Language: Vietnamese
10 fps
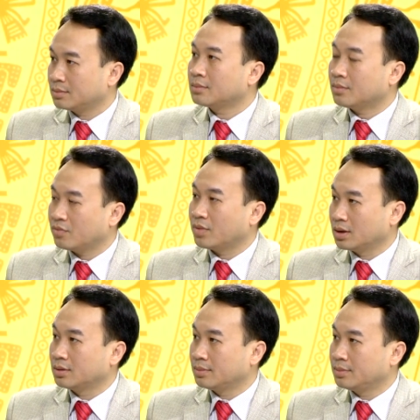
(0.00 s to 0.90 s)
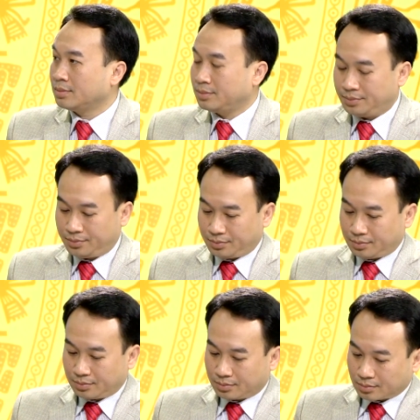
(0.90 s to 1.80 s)
Bộ đội biên phòng tỉnh đã chủ động
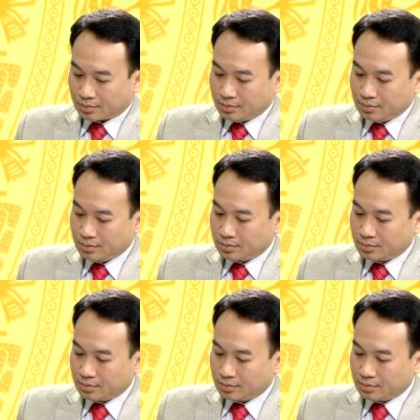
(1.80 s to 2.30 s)
tham mưu